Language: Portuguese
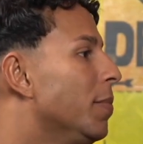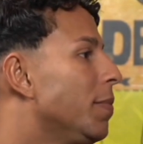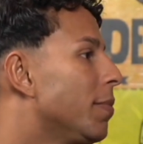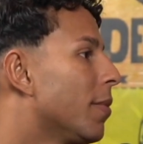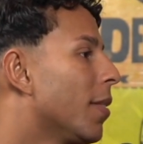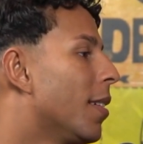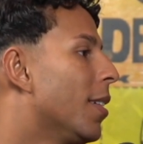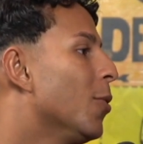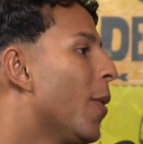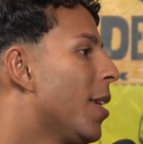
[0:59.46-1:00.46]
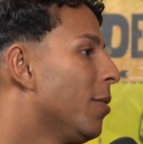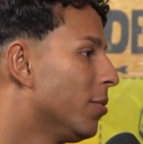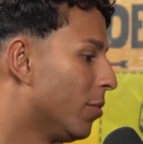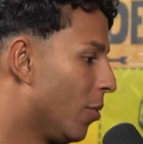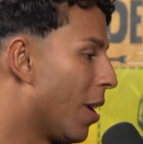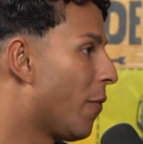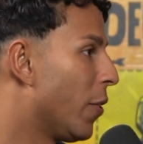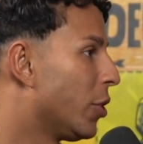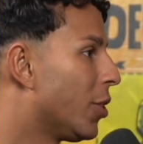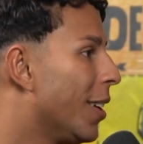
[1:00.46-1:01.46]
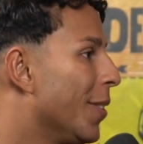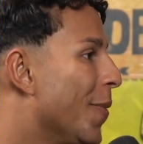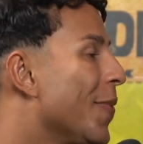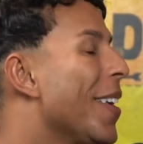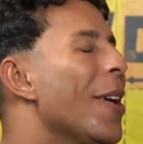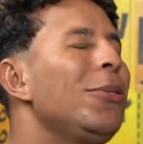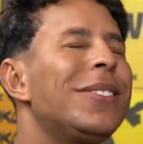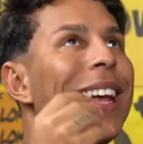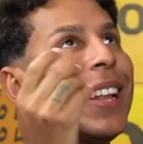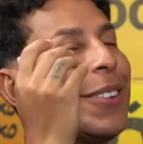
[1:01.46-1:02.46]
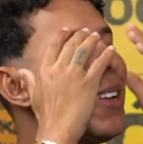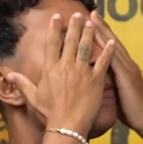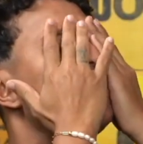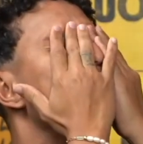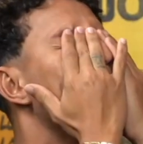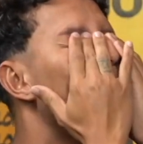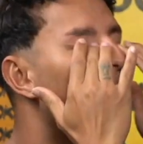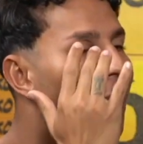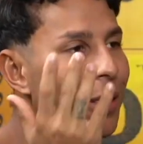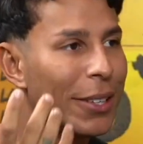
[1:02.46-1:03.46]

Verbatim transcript: Ah. Não era num. É o teto, fechado. né? Que muda tudo. É o teto, né? Tipo é. assim, porra.